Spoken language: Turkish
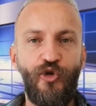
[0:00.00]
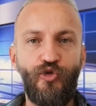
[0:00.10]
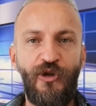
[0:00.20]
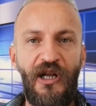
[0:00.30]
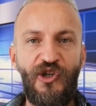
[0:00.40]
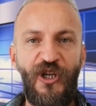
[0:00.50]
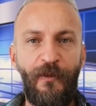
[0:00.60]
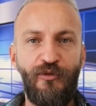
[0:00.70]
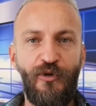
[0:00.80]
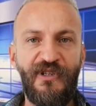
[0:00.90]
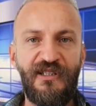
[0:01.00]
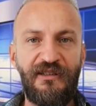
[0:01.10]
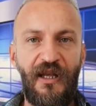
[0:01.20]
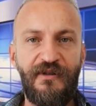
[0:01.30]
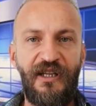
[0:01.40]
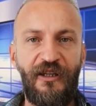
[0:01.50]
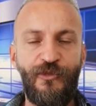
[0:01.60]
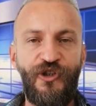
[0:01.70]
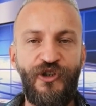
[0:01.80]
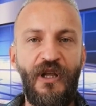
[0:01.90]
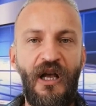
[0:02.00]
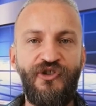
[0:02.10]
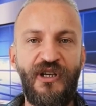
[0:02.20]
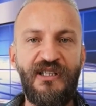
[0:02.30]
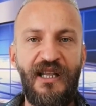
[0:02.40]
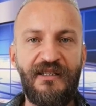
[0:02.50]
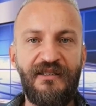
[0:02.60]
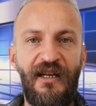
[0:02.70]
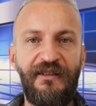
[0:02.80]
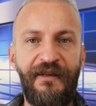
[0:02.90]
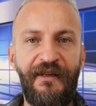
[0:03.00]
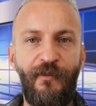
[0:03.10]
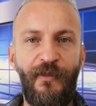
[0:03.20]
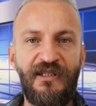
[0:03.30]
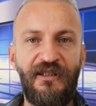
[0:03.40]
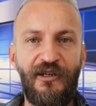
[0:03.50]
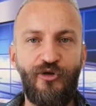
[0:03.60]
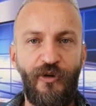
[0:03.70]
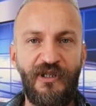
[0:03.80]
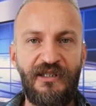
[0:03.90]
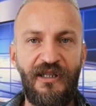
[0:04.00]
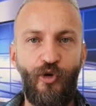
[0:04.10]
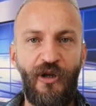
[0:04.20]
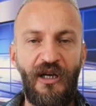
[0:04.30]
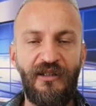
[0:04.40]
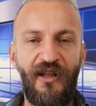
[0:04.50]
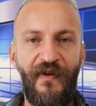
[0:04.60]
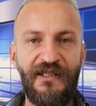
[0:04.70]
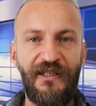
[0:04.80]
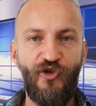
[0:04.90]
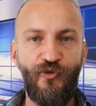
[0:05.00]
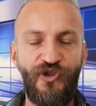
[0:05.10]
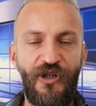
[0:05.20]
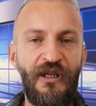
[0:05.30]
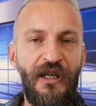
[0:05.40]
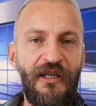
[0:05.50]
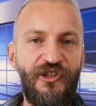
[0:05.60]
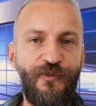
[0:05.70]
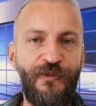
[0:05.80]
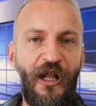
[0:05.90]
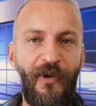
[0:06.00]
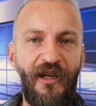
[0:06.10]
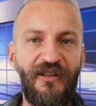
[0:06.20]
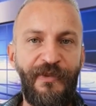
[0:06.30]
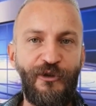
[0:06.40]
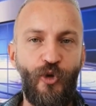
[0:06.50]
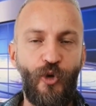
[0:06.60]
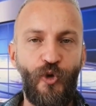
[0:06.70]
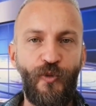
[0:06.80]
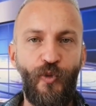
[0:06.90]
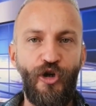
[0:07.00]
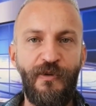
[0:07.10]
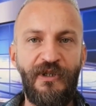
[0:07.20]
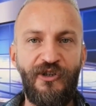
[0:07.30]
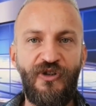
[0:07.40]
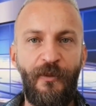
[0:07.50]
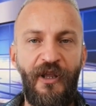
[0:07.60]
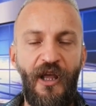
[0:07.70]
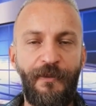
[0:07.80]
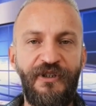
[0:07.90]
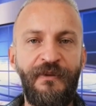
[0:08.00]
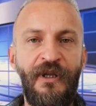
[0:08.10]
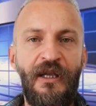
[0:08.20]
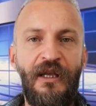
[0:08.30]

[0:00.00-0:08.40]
çocuklara aşı yapılmamasını tavsiye etmişti. Ancak siyasilerden gelen baskılar sonrasında bu karardan vazgeçmişti. Şimdi Almanya'da bir doktor böyle bir açıklama yaptı.